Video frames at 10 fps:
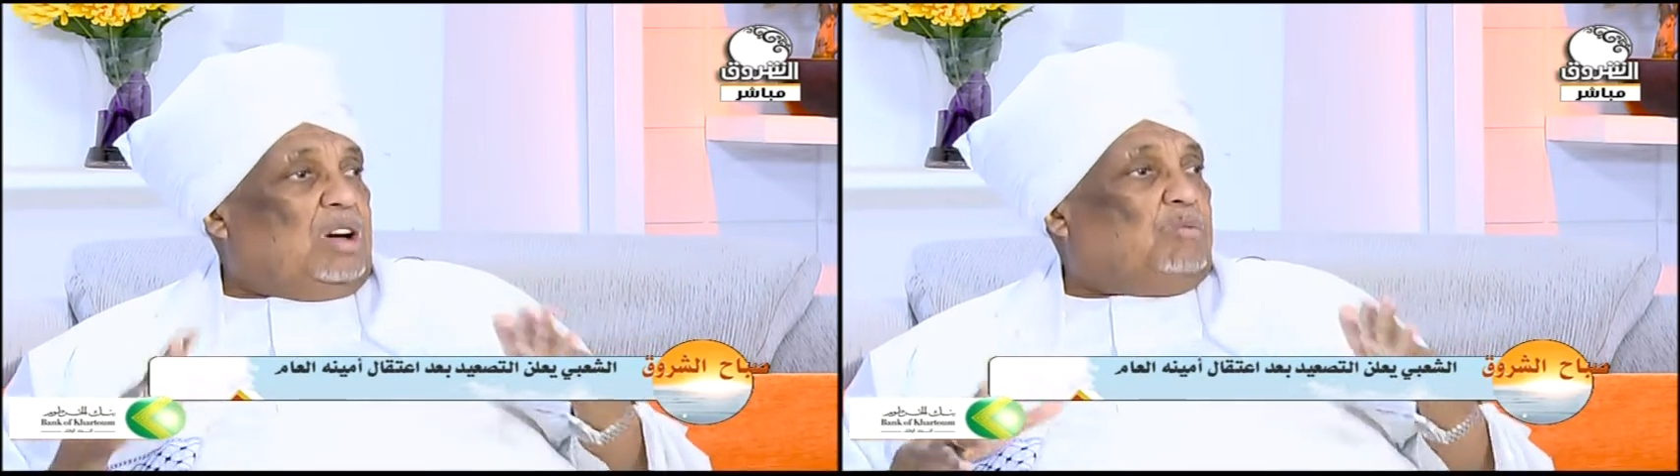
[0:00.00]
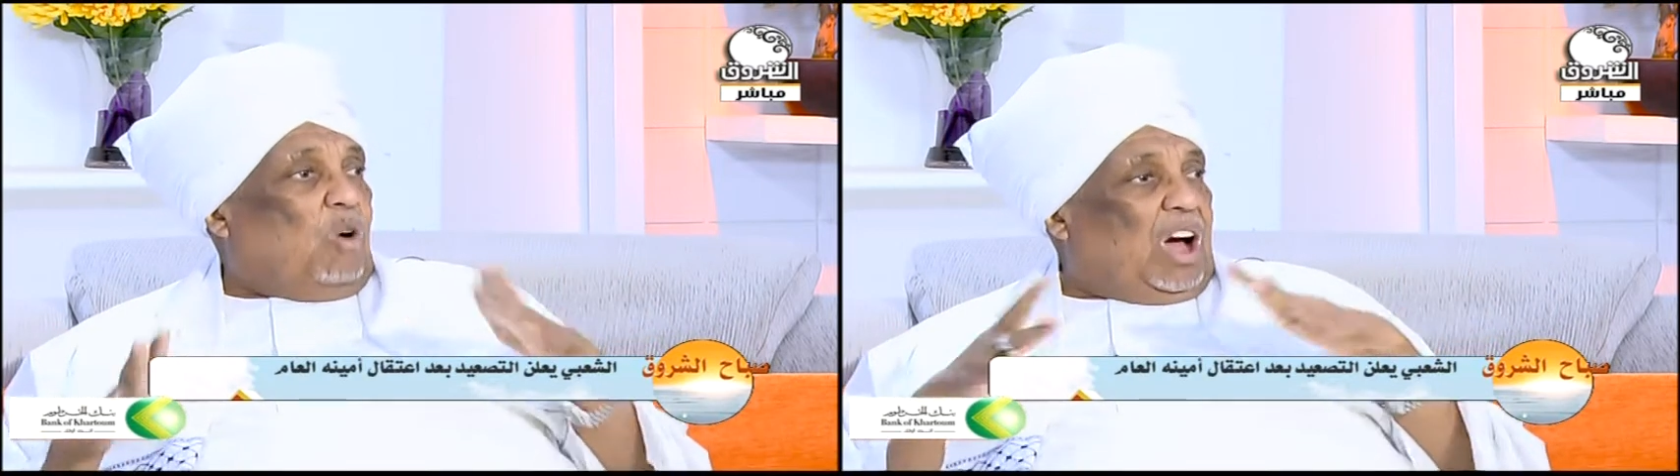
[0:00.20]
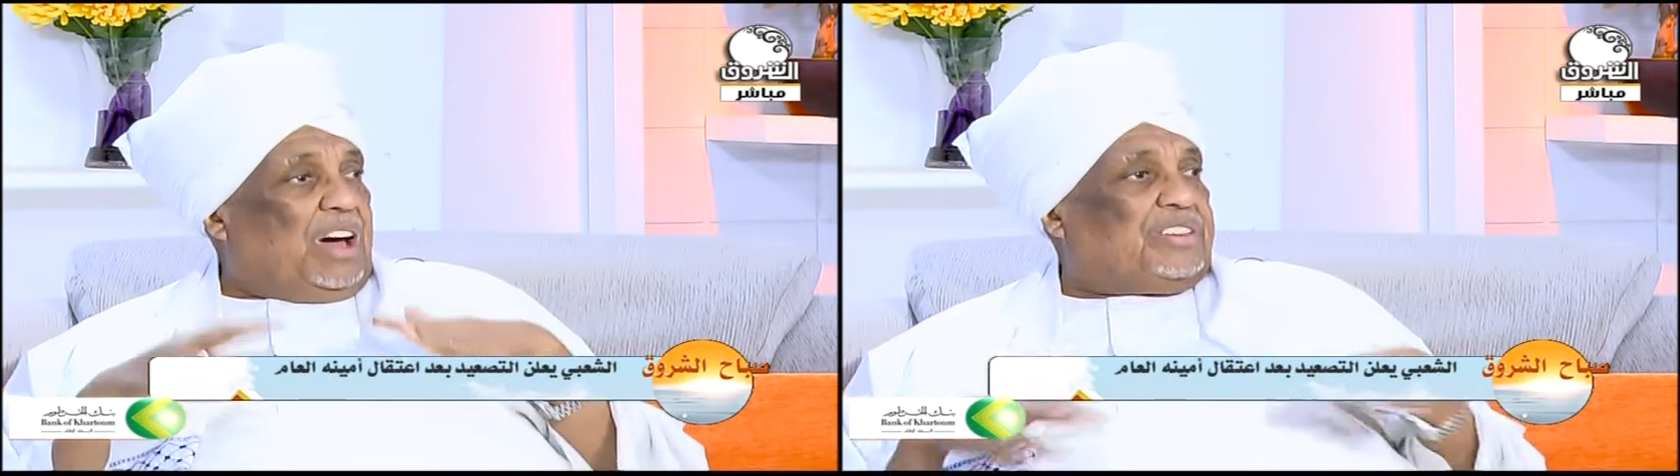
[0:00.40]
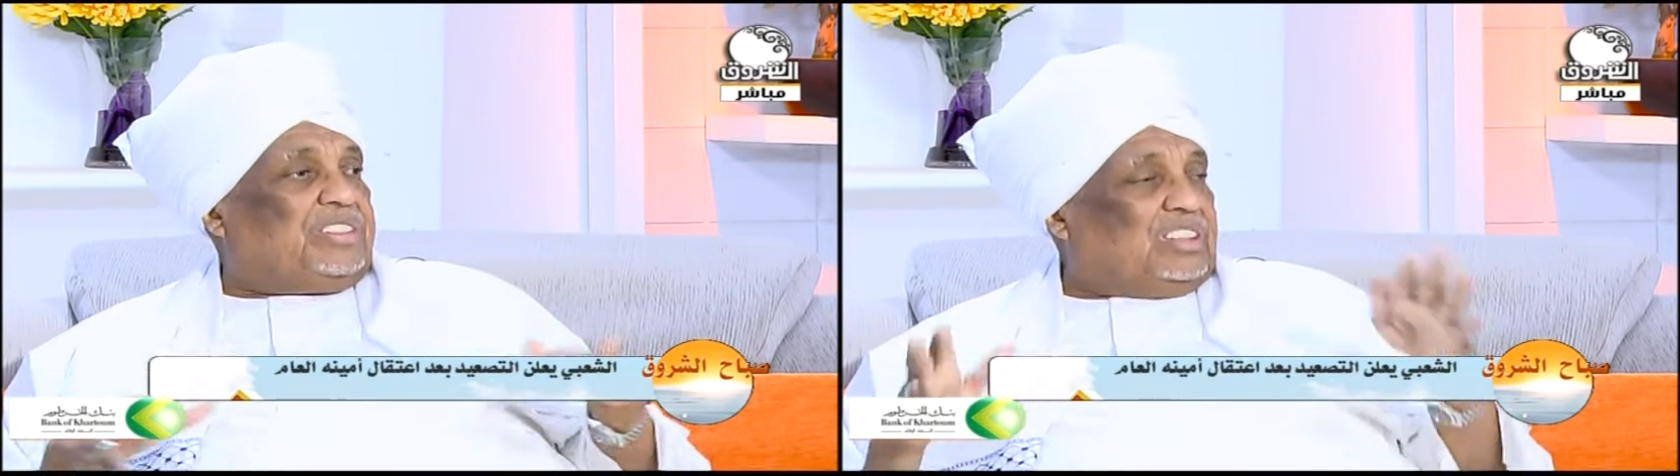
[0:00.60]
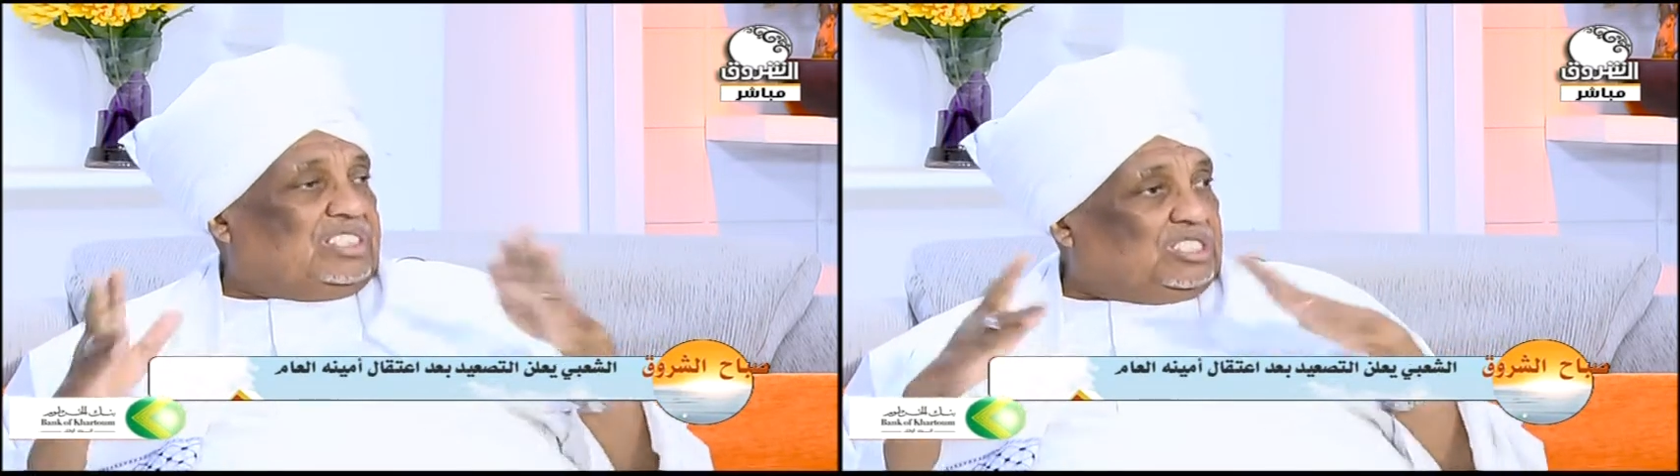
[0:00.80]

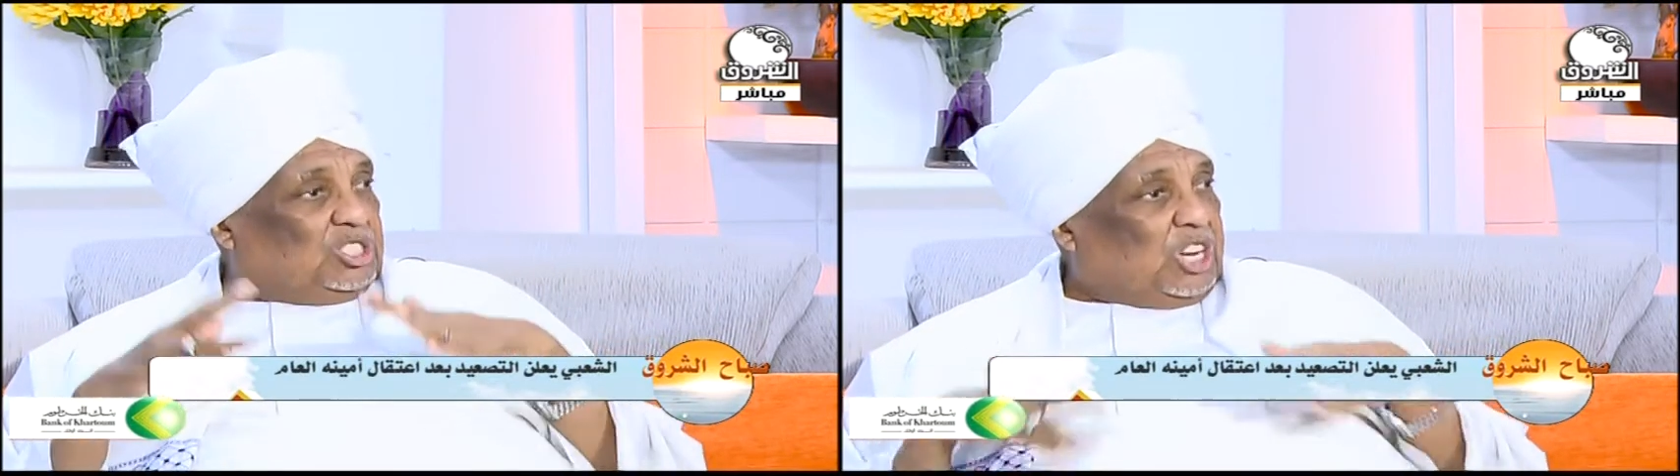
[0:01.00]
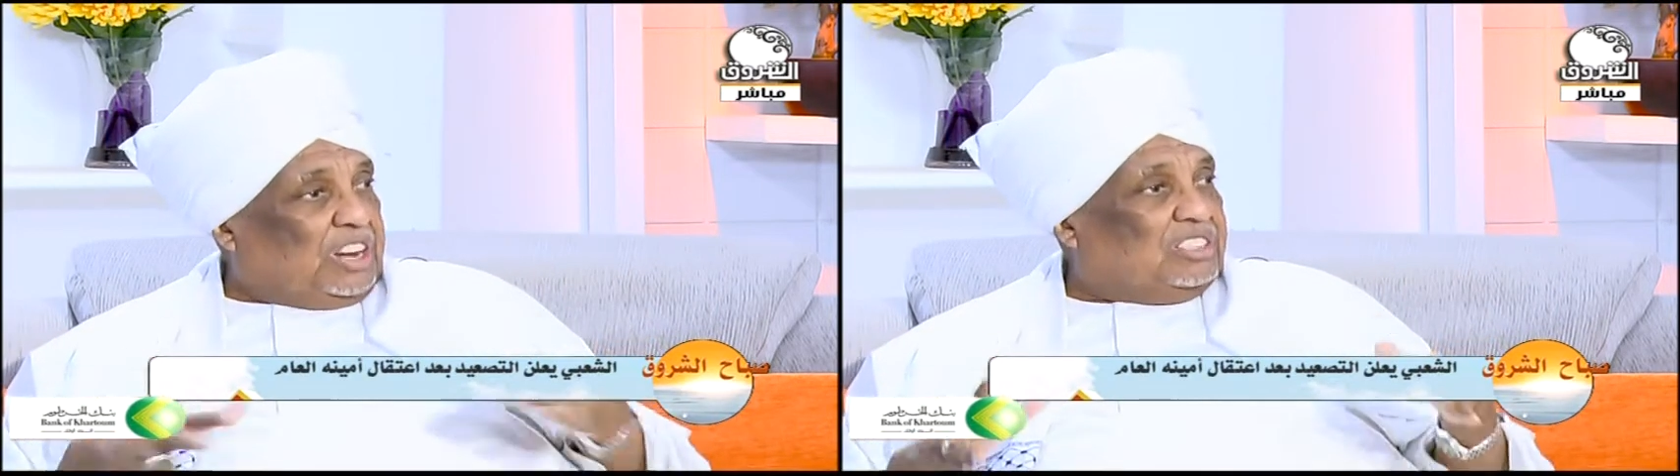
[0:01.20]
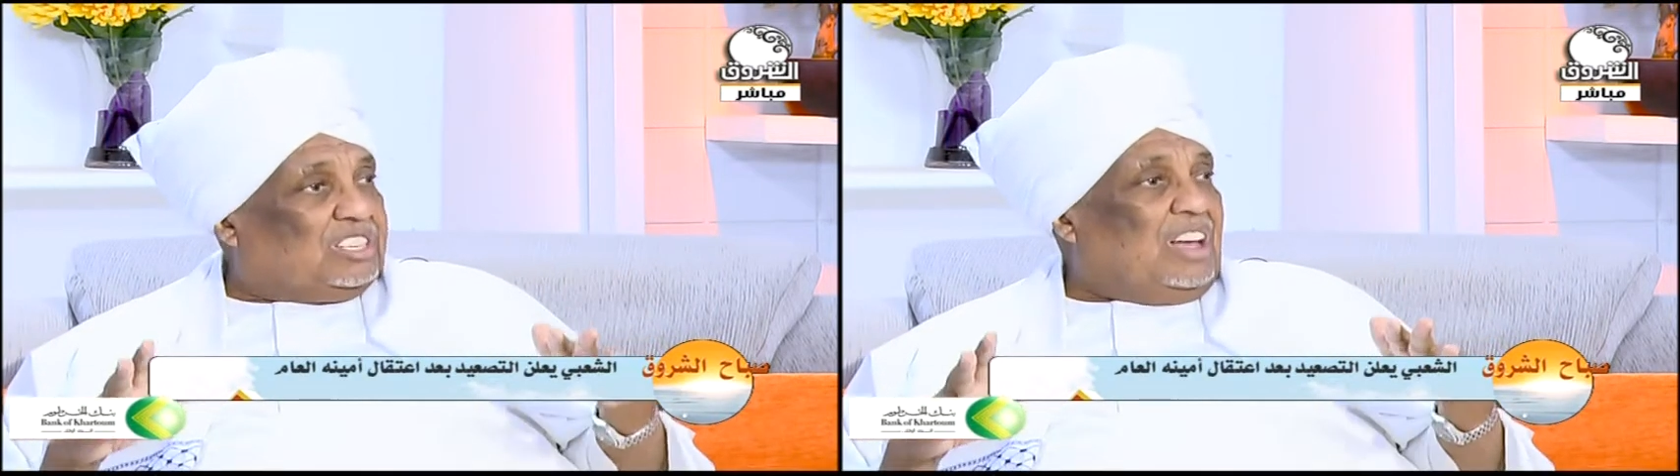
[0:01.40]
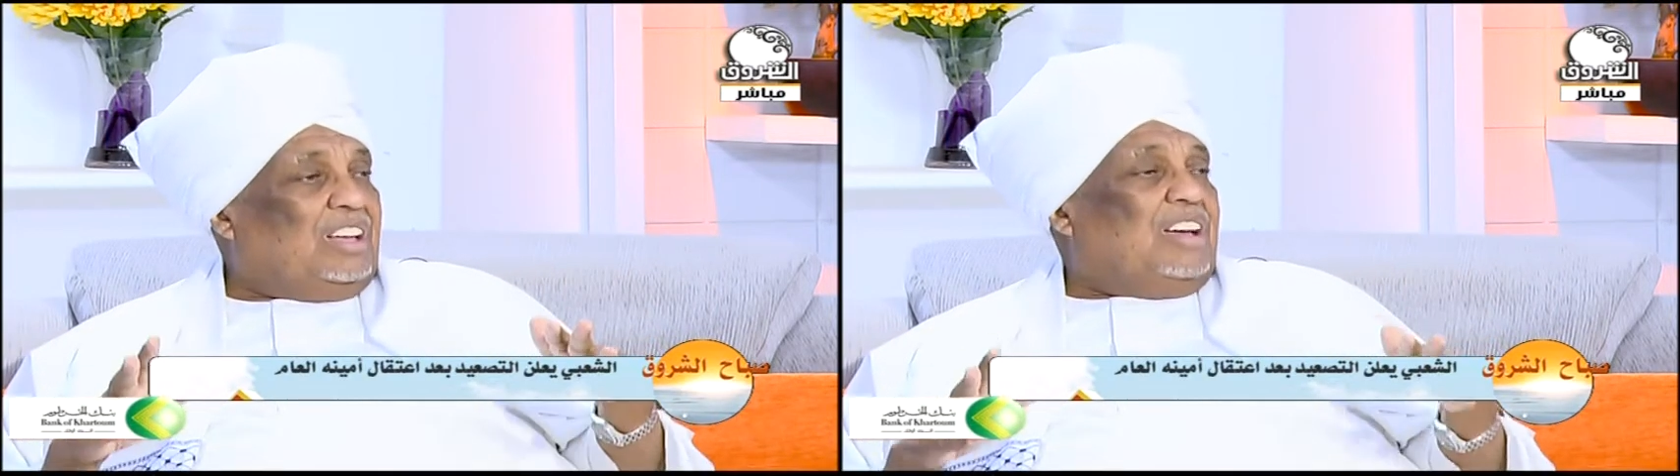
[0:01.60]
معارضة شرسة